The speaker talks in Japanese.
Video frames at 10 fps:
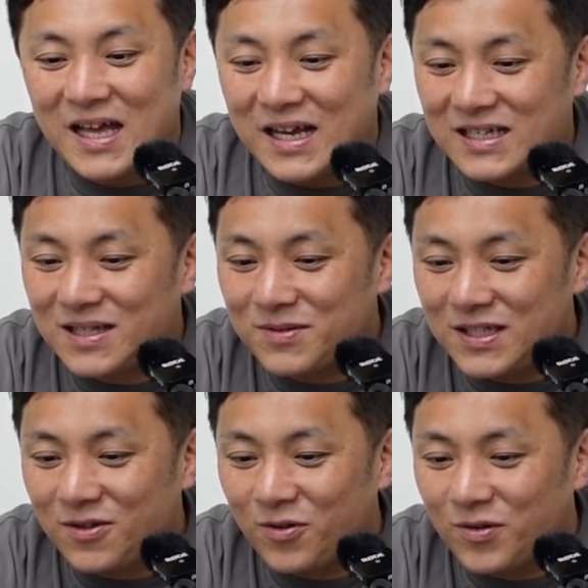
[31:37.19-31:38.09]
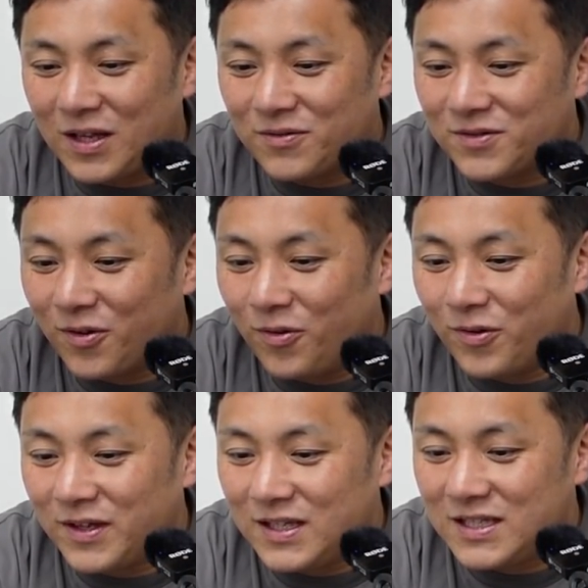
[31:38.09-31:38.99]
カスタムシート、ローダウン、
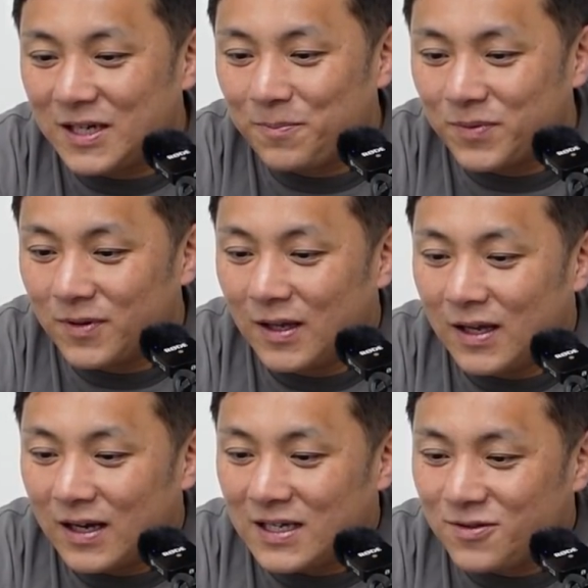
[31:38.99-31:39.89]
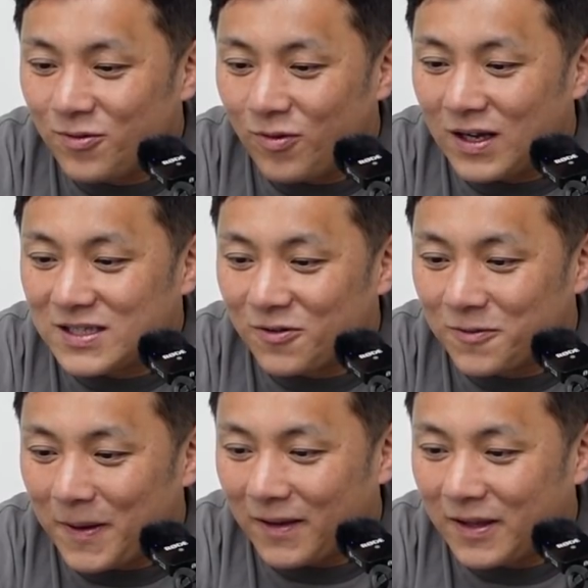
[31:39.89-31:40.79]
ロンホイ、インチアップ、外装交換して
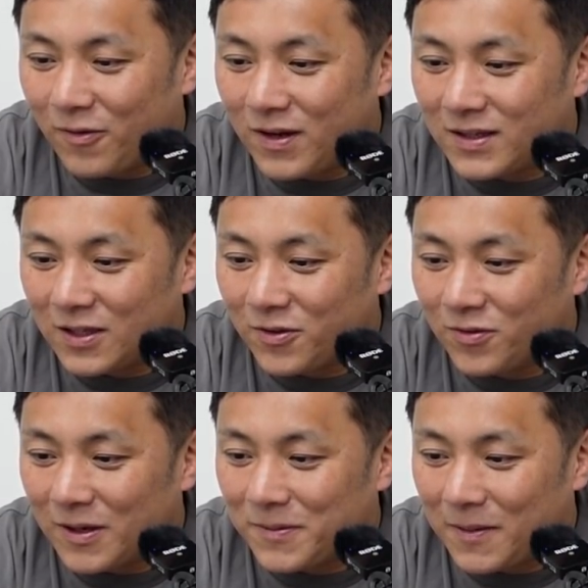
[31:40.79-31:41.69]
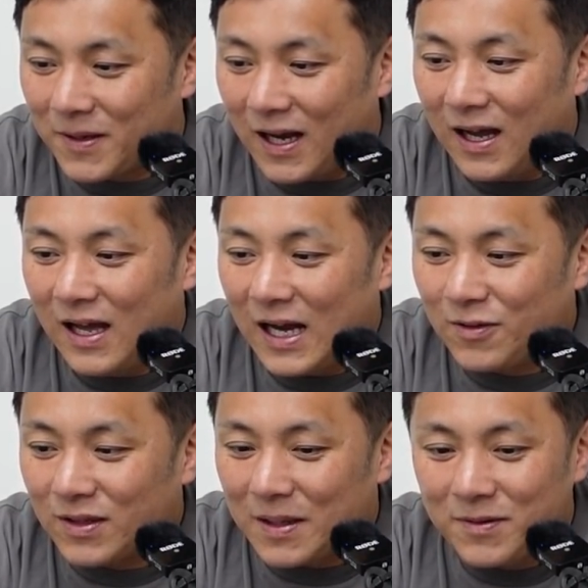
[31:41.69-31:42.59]
オールペン、ネオン管など夜はピカピカ。あ
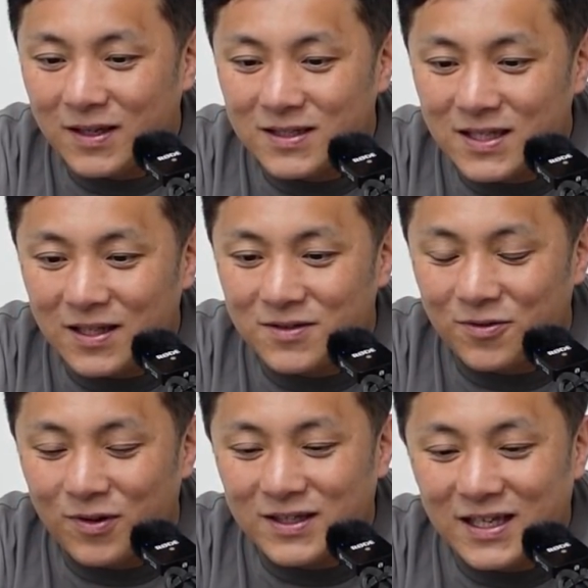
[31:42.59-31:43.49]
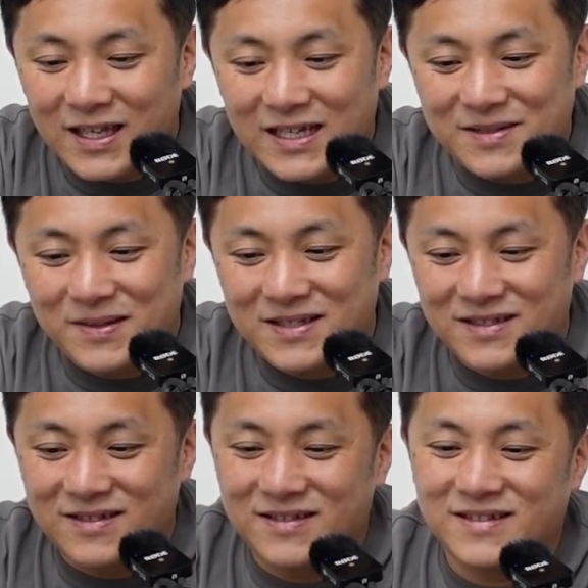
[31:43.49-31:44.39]
とはデビル管つけてる人多かった気がしま
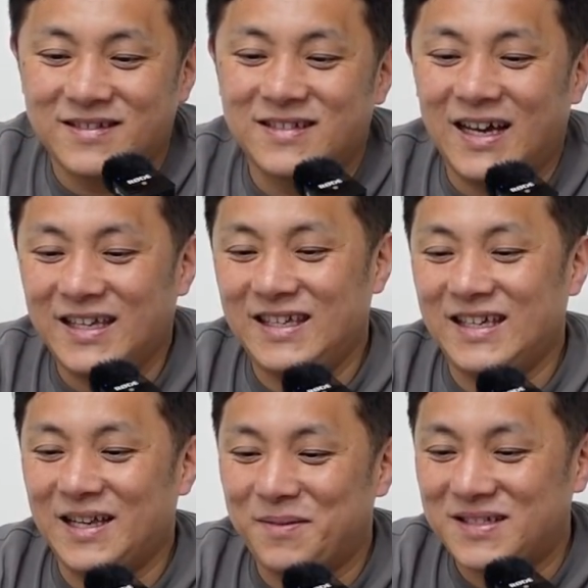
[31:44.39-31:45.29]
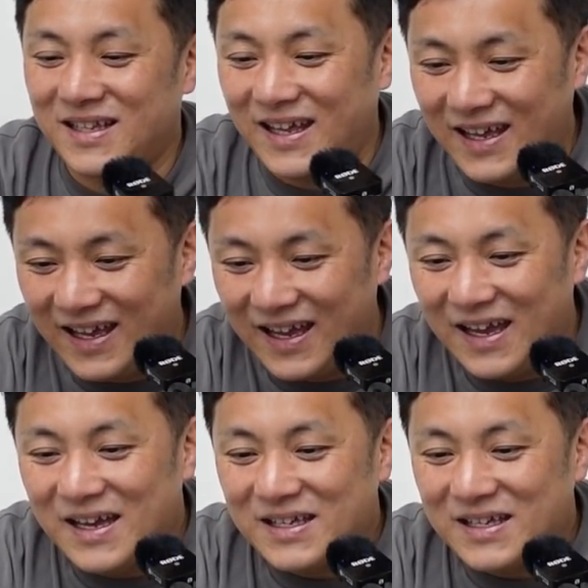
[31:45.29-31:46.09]
す。はい、やりましたね。